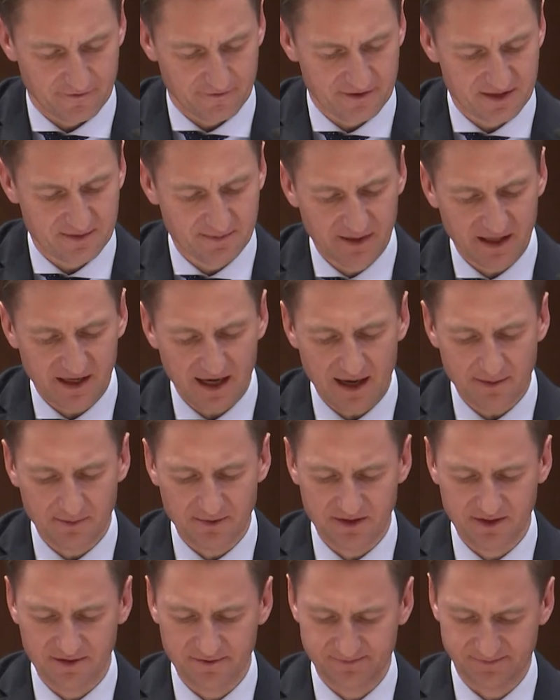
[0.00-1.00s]

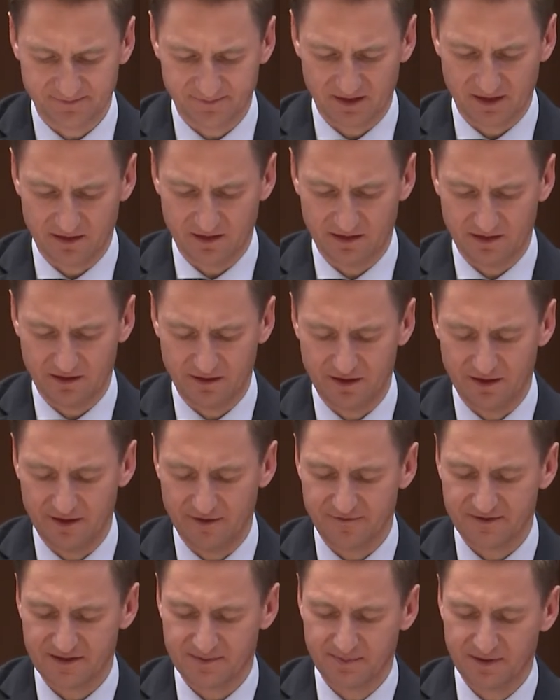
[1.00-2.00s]
wspieramy,
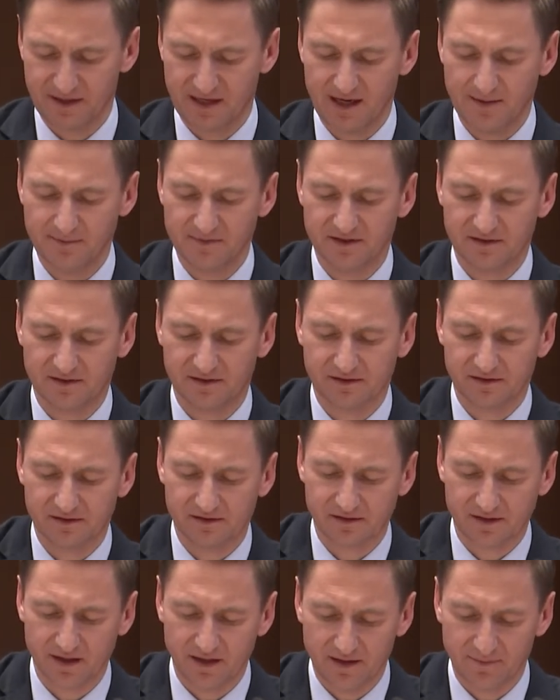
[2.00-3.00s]
wspieramy
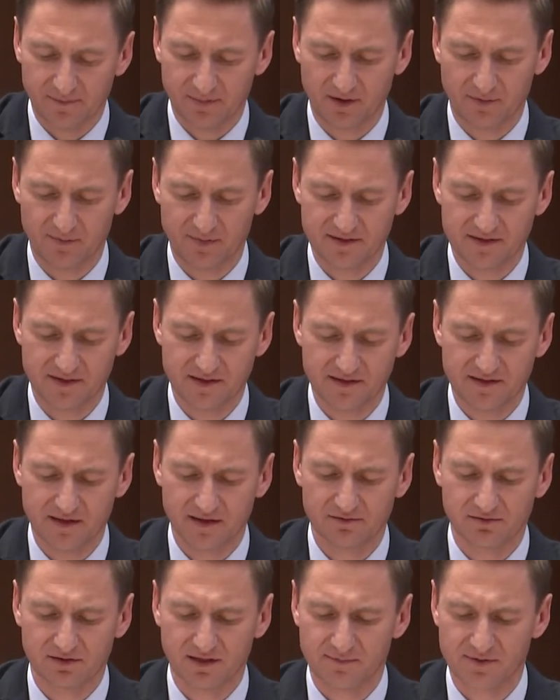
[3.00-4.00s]
te
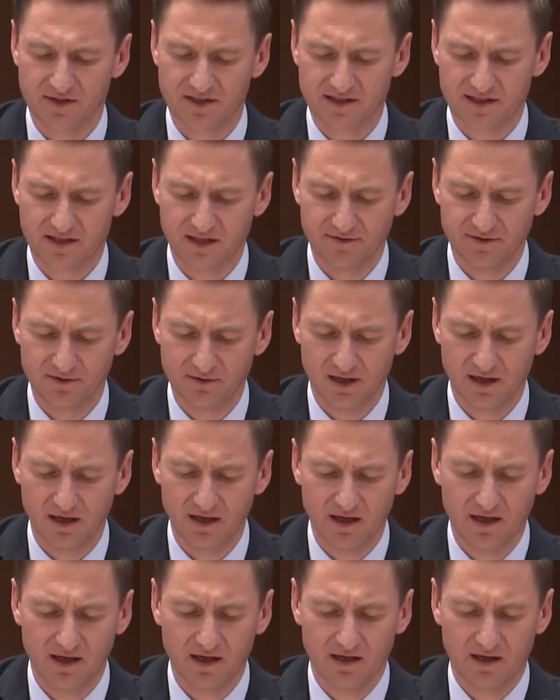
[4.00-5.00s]
propozycje, które przedstawiła
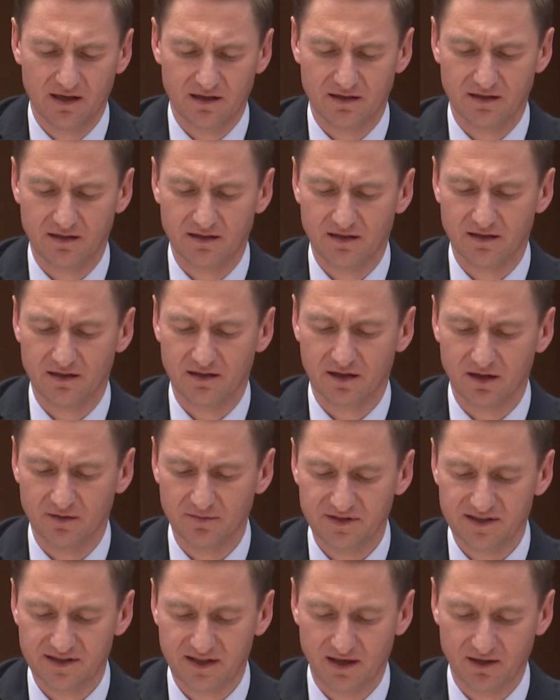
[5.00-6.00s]
E,
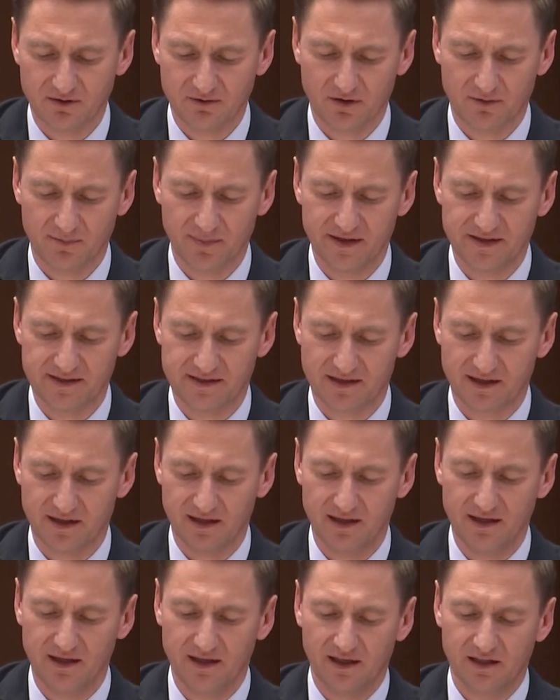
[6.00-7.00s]
Komisja
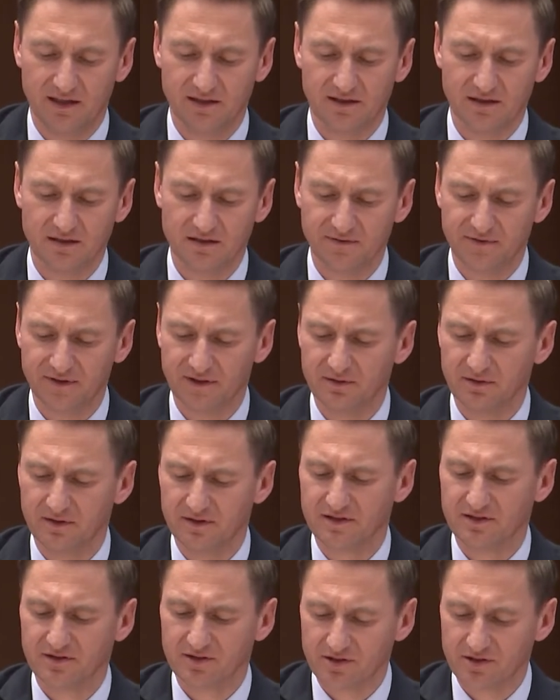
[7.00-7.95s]
Europejska, identyfikując